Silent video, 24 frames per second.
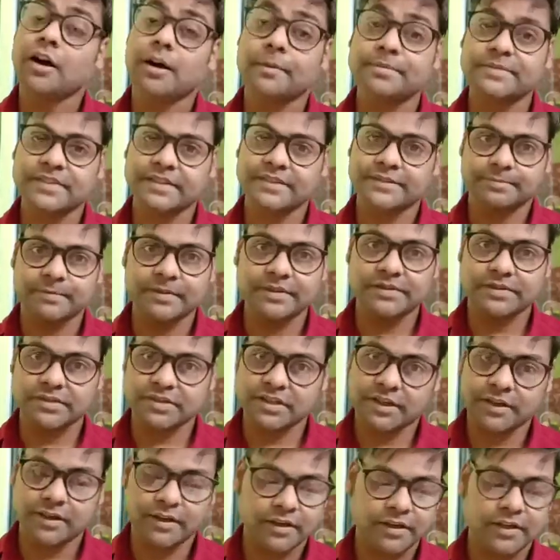अब सस्पेंस
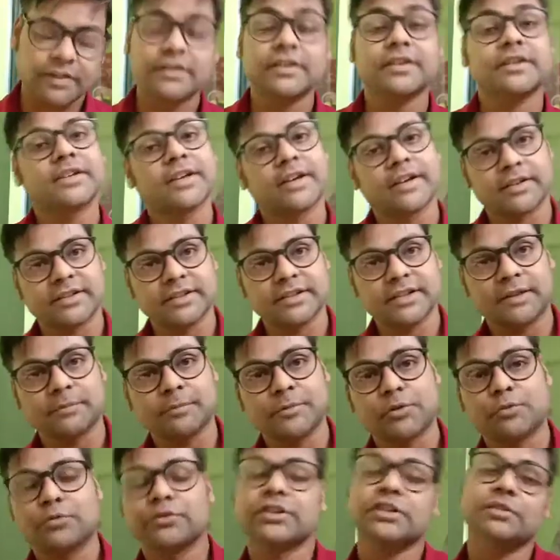ये है कि क्या रियल
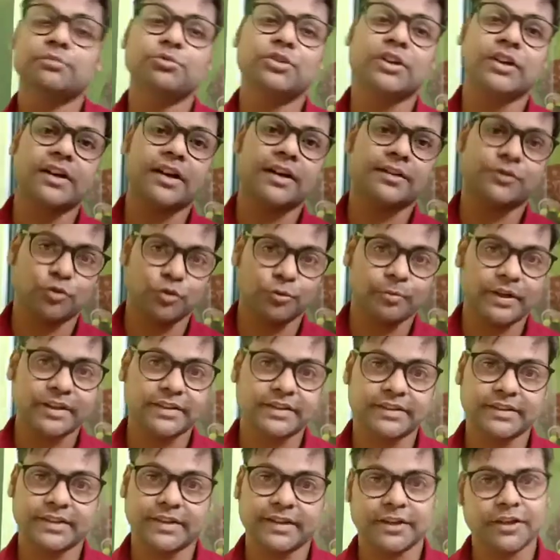में उनकी मुलाकात हो
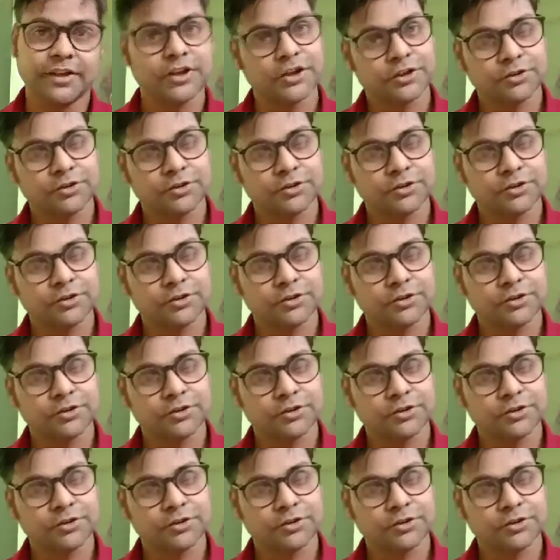पाती है